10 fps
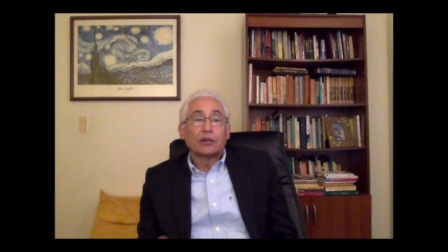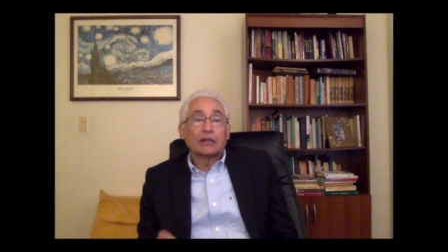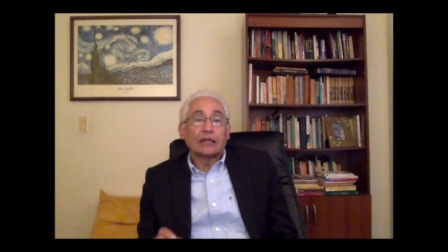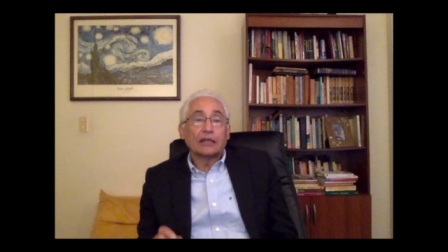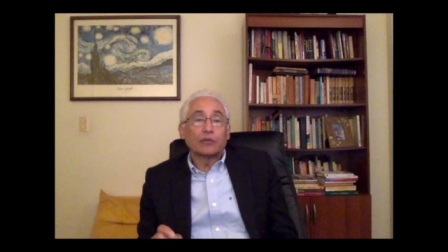
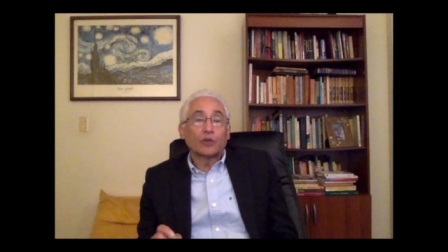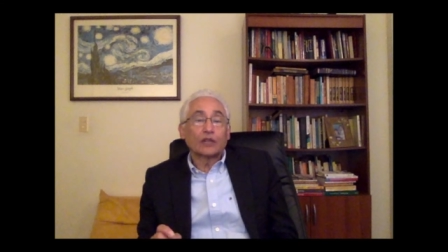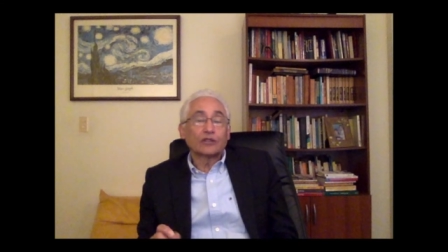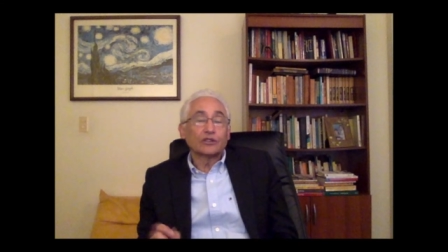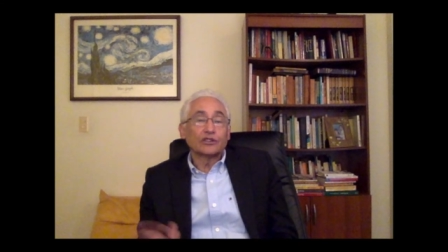eh, por
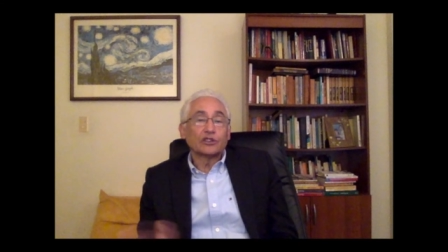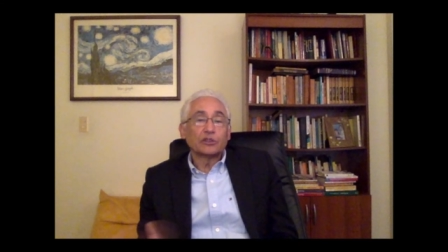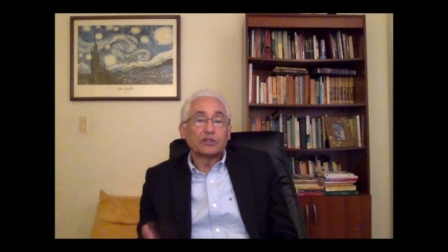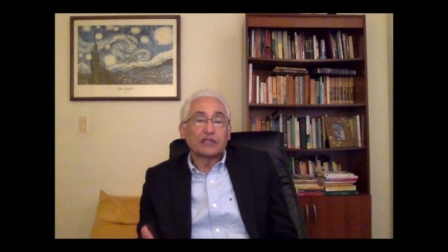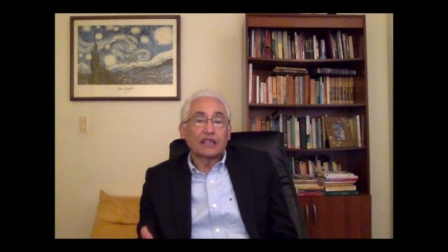las
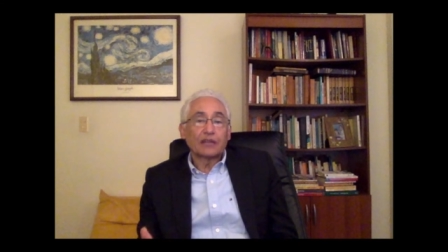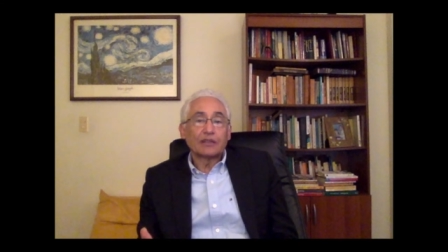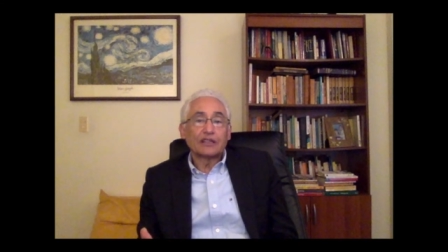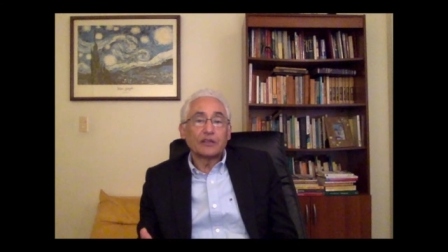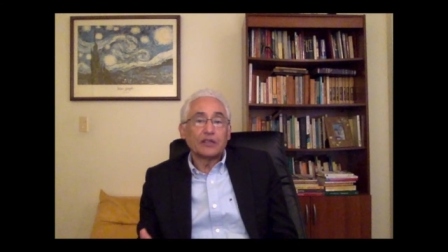condiciones
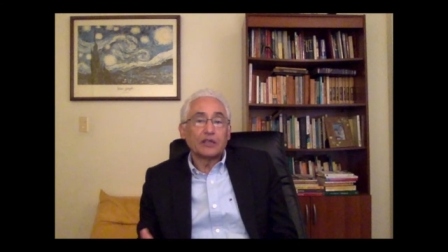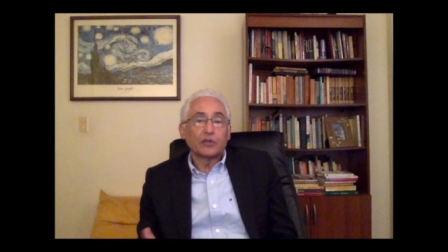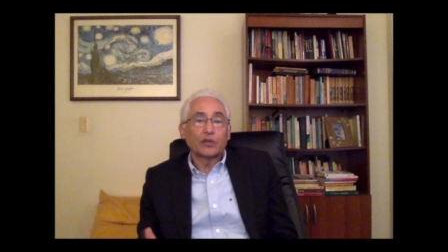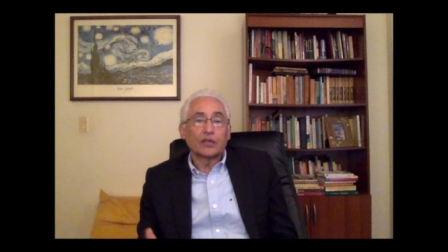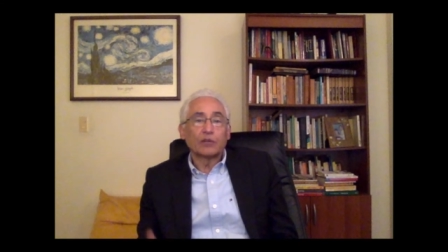miserables de vida,
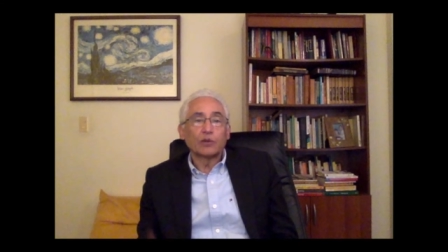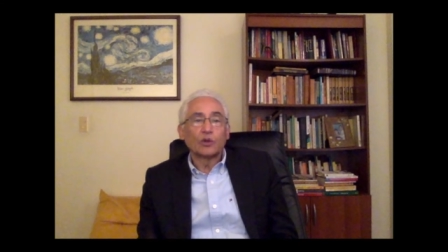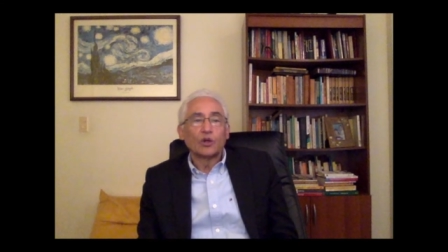por ejemplo,